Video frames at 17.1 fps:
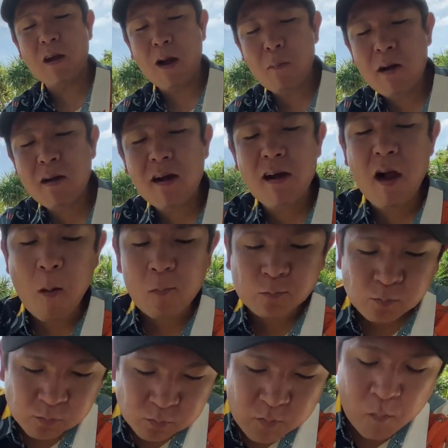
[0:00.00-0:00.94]
甘辛。う
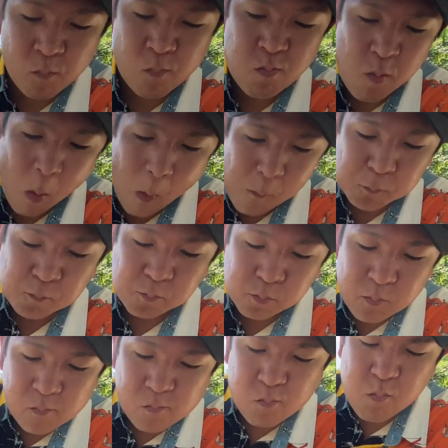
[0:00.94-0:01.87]
んうんうん。
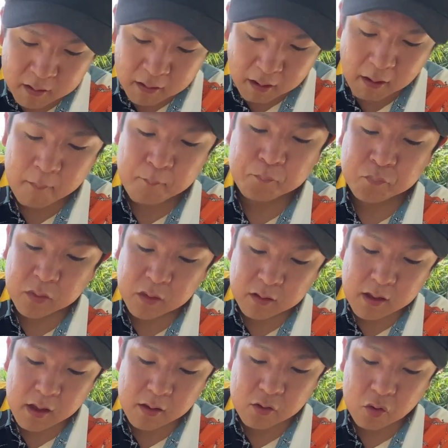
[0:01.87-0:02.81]
あ、
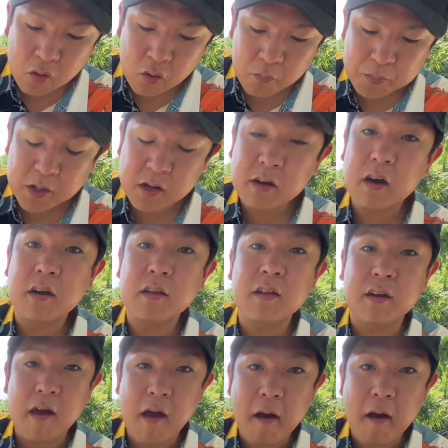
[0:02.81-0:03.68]
結構ピリ辛だね。